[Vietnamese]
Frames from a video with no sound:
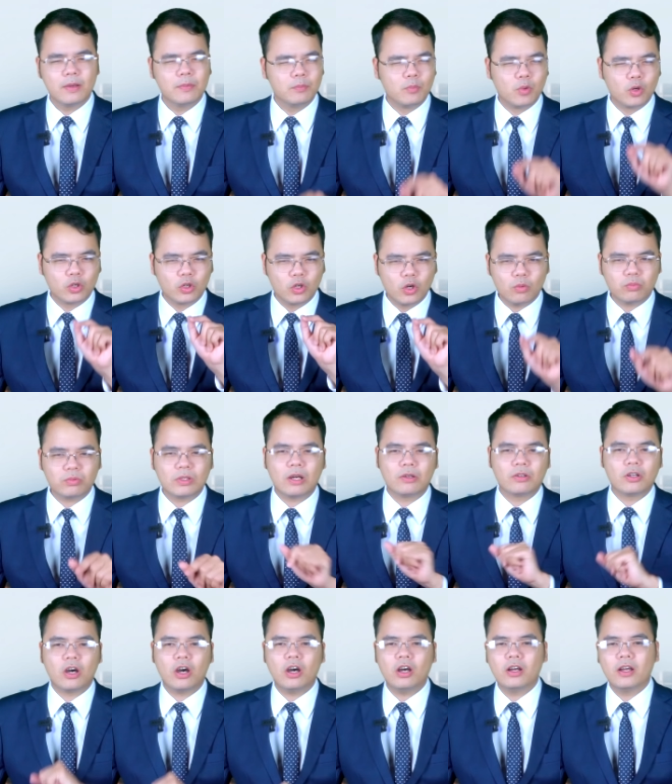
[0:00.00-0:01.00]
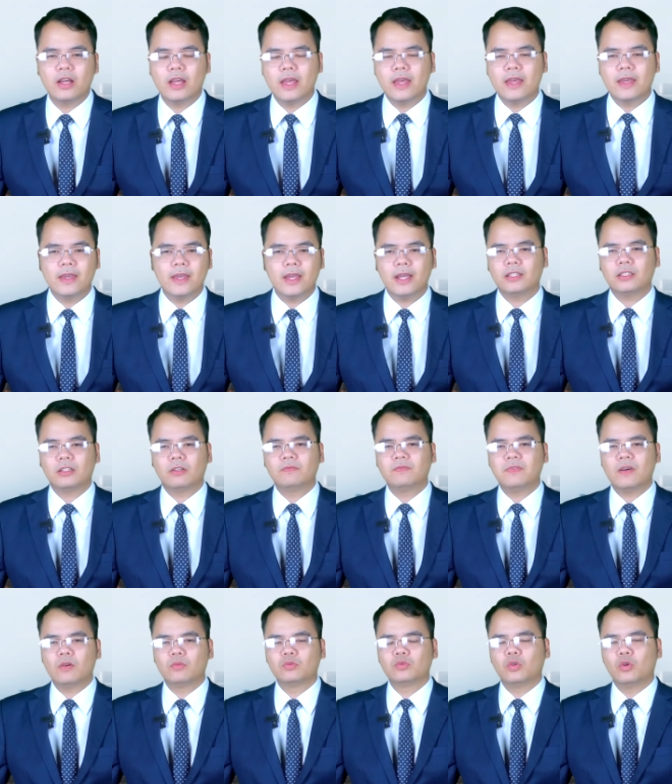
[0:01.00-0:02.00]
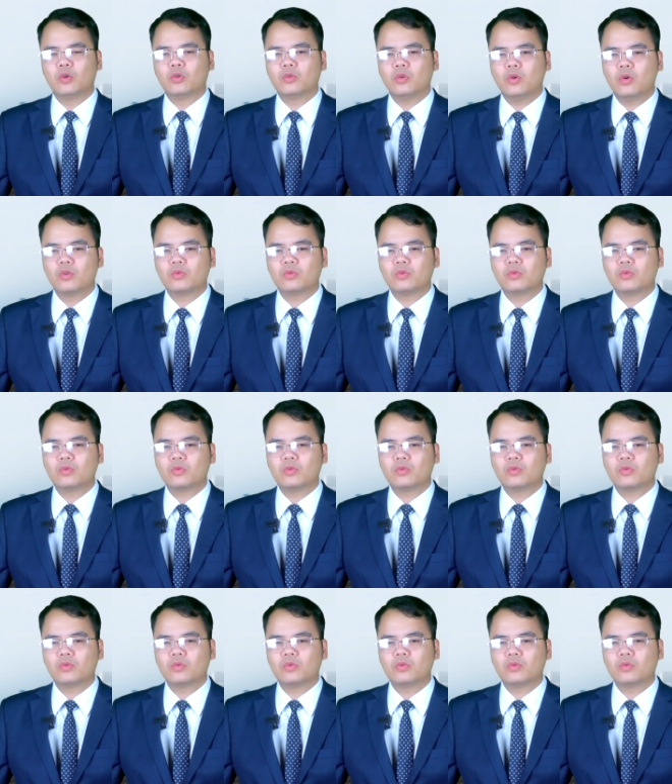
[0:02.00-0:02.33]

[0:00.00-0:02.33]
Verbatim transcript: một lúc nào đó hệ thống phòng thủ của